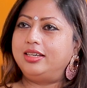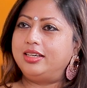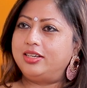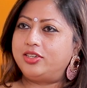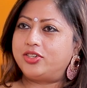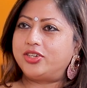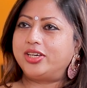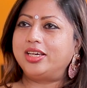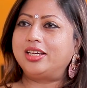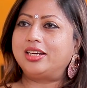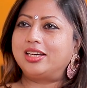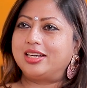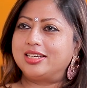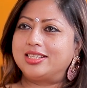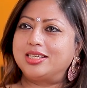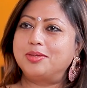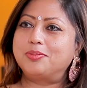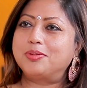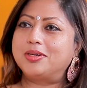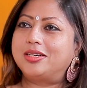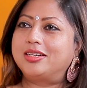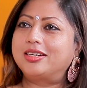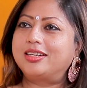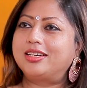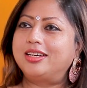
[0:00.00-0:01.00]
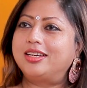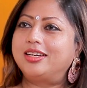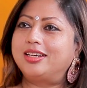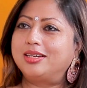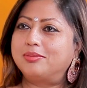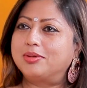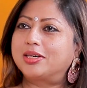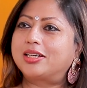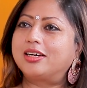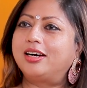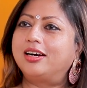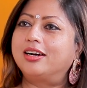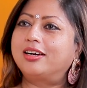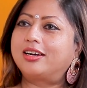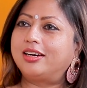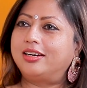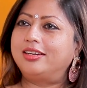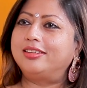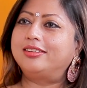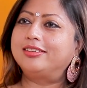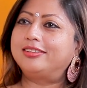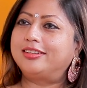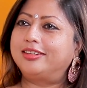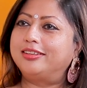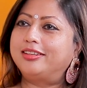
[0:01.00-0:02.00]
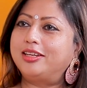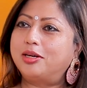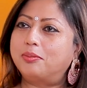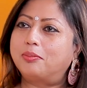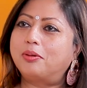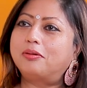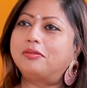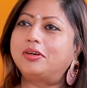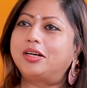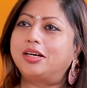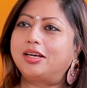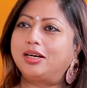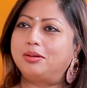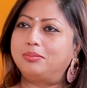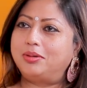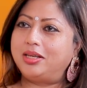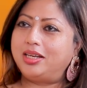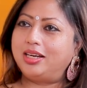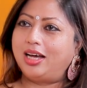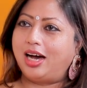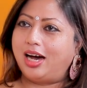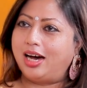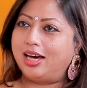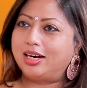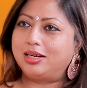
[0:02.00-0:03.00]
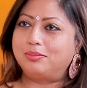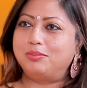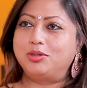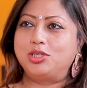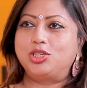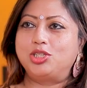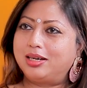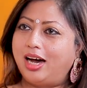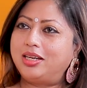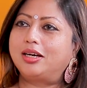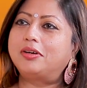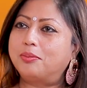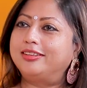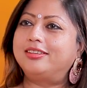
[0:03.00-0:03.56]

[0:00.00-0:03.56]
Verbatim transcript: இன்றைய ராசி பலன்களை நமக்காக கணித்து தந்திருப்பவர் அப்படின்னு ஆரம்பிச்சு